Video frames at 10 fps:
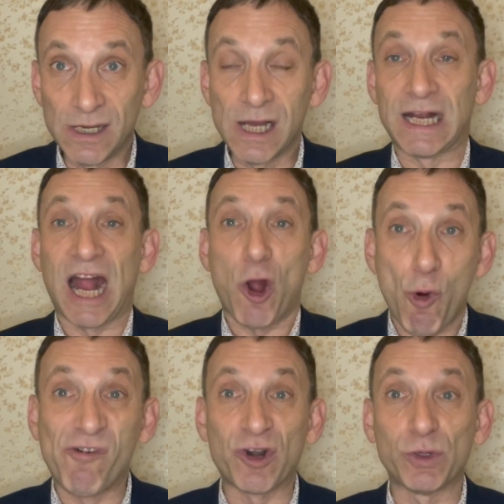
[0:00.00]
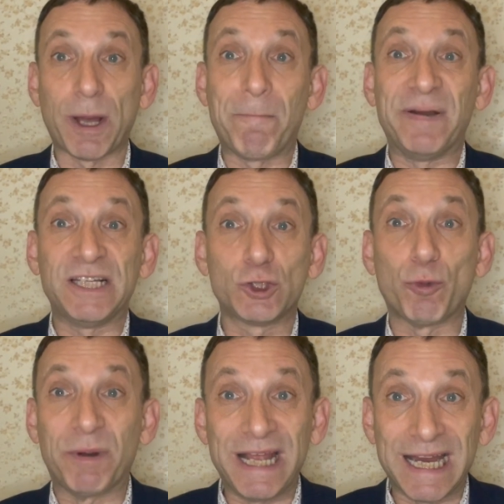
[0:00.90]
какого рода
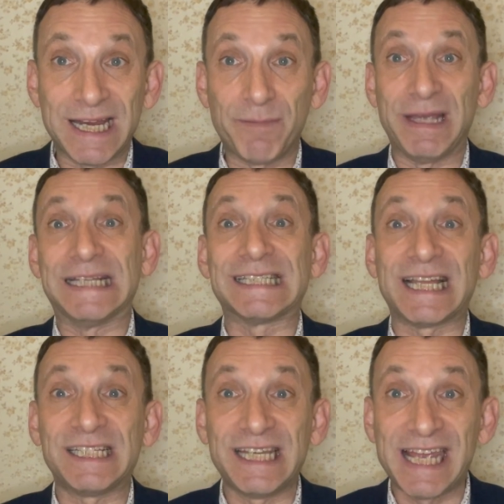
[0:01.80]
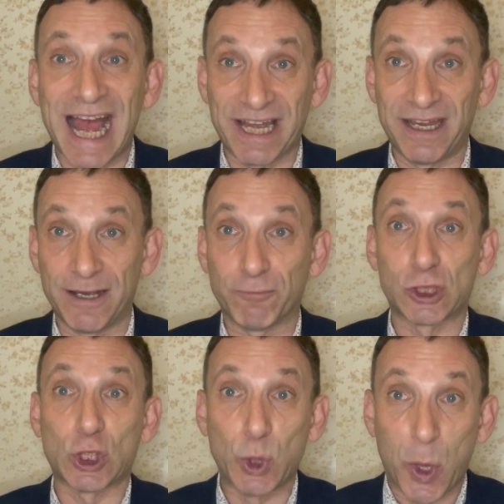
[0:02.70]
преступлением и злодеянием
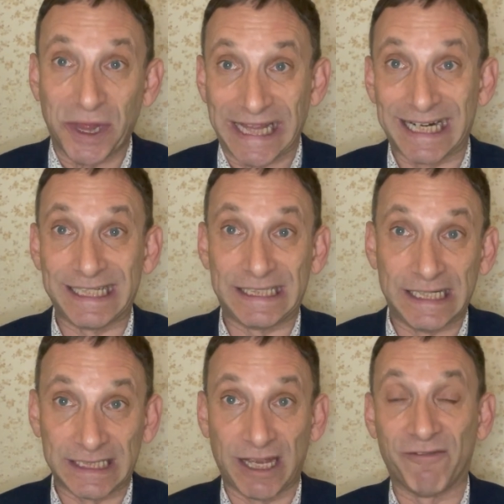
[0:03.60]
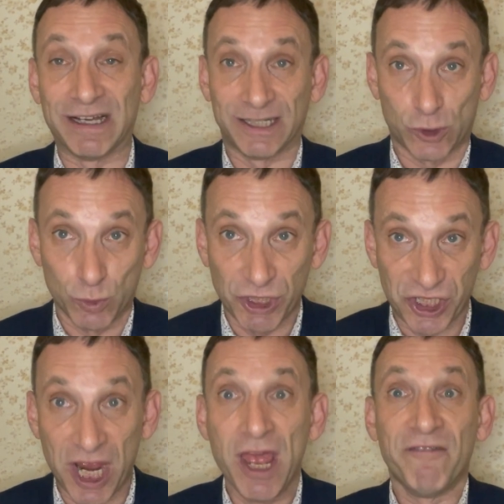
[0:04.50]
склонны российские
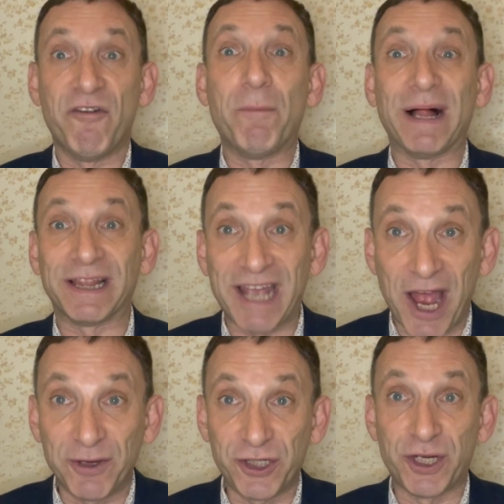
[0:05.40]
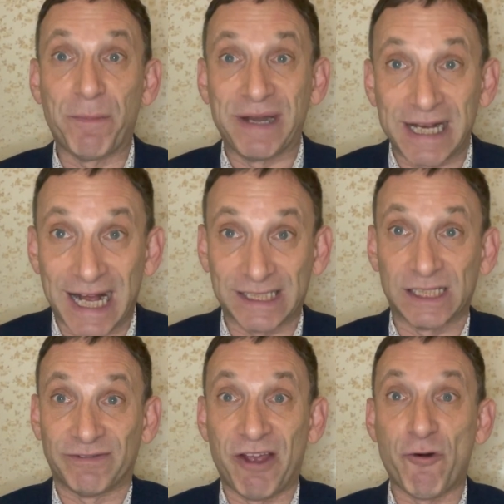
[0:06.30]
военнослужащие, выполняющие приказы
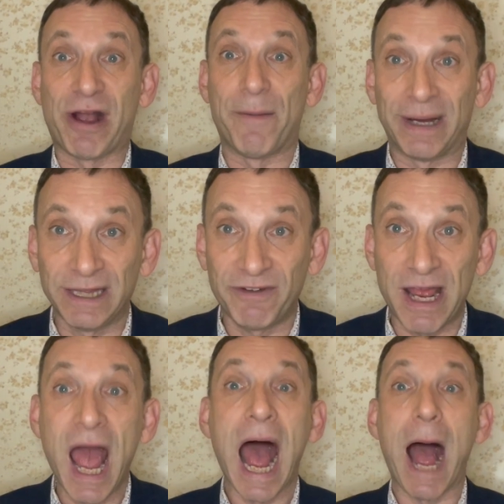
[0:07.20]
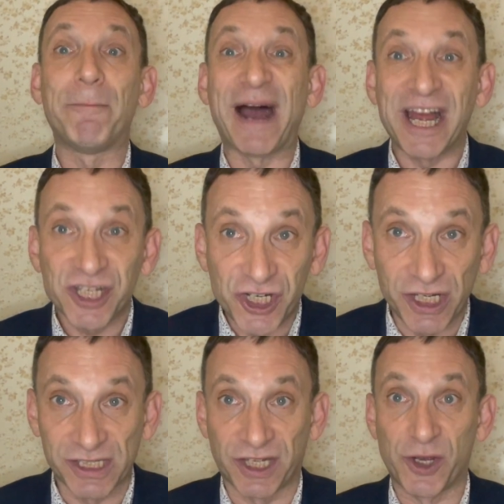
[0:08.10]
своего командования об
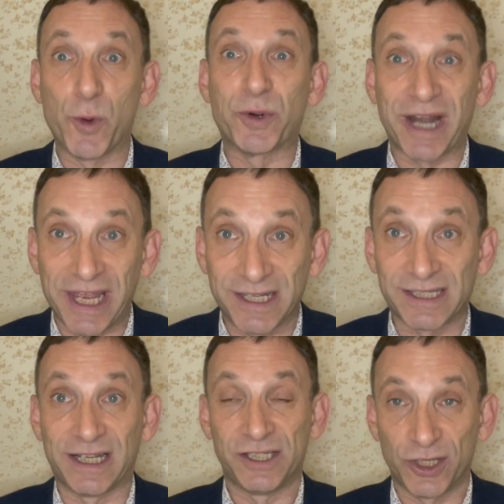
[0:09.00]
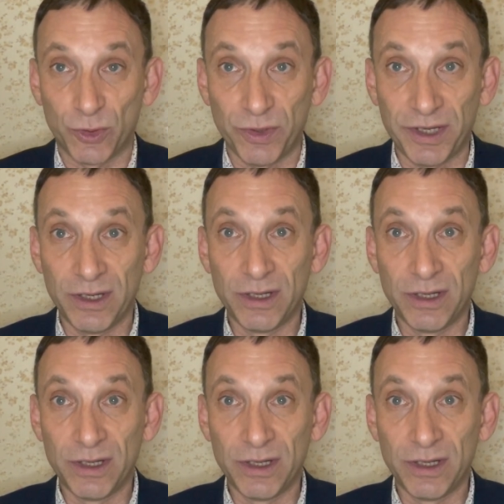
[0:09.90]
очистке украинской территории